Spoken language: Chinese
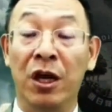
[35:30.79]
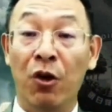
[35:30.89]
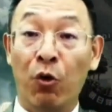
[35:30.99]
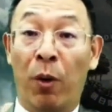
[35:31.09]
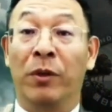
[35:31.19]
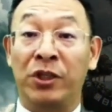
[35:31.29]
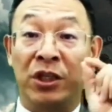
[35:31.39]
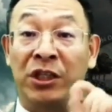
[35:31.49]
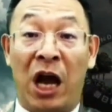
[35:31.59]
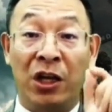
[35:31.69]
我们是
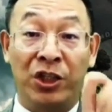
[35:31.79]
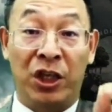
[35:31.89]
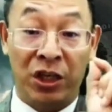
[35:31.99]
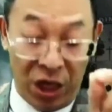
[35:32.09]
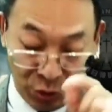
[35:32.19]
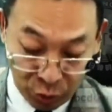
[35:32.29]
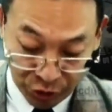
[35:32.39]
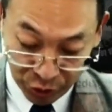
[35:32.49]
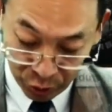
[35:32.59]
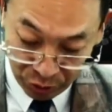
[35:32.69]
相信耶稣
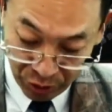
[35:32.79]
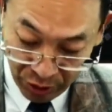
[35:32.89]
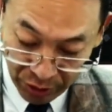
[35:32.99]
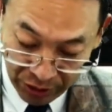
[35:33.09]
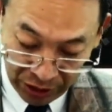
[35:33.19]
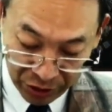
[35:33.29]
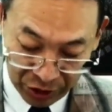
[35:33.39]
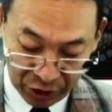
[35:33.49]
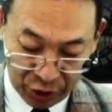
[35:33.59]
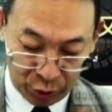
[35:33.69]
基督，相
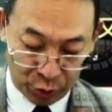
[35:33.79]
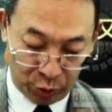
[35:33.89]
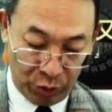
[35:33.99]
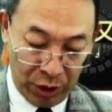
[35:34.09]
信救主。